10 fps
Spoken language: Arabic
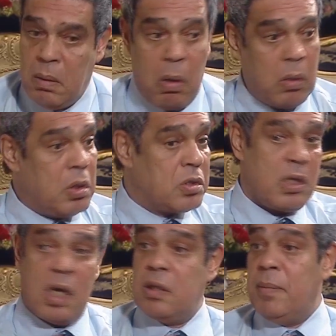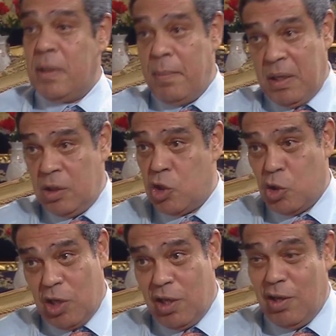خلاص يا اختي مدام ما عادتش
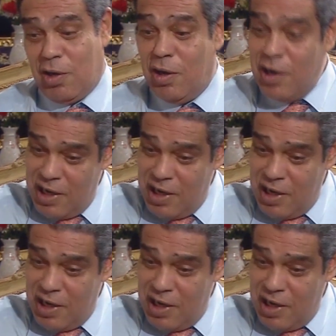صغيره